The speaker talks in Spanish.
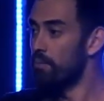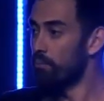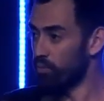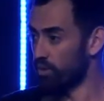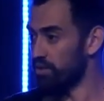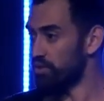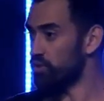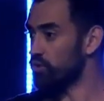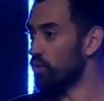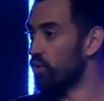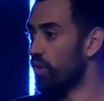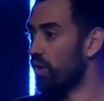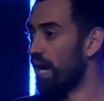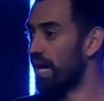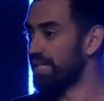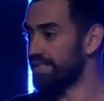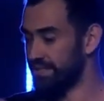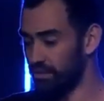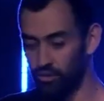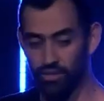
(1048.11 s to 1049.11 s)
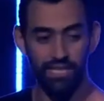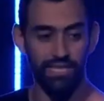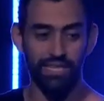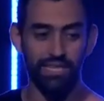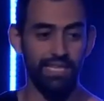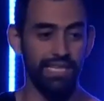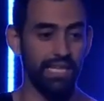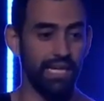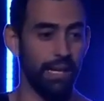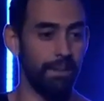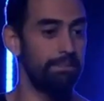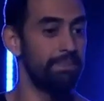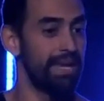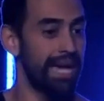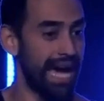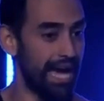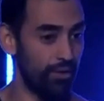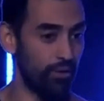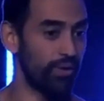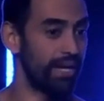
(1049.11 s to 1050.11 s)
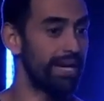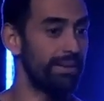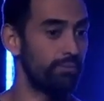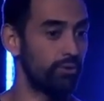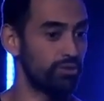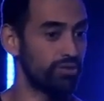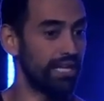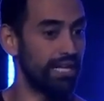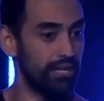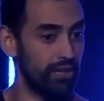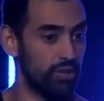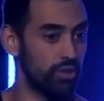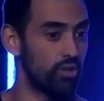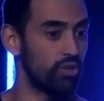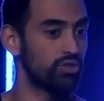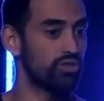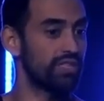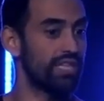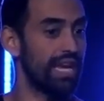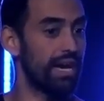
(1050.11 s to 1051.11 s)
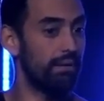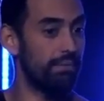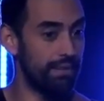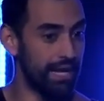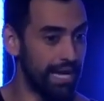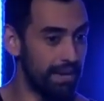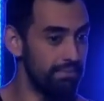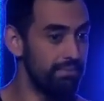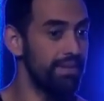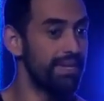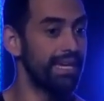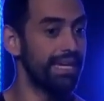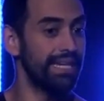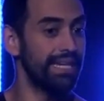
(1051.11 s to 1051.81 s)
Por eso hasta hoy en día adoramos al Dios de Abraham,